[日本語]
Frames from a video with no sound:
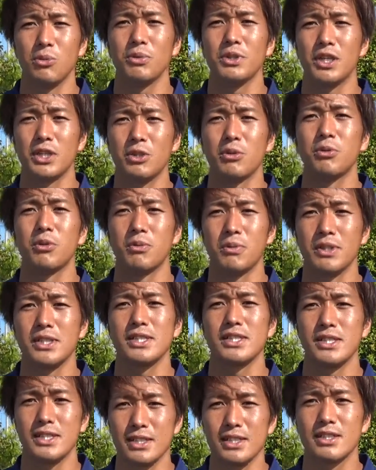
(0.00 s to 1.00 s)
みたいと思いま
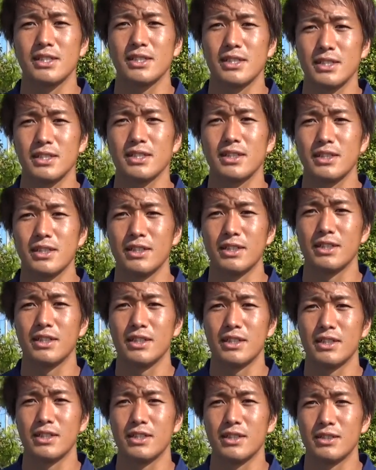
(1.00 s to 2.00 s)
すではあ
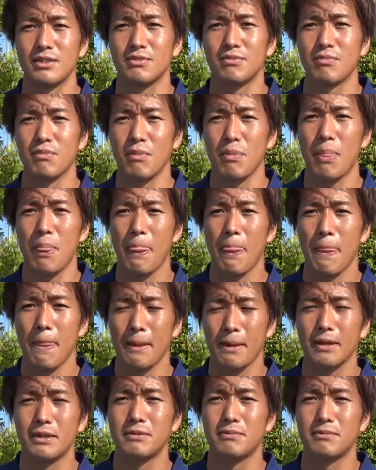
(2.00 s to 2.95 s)
の改めて、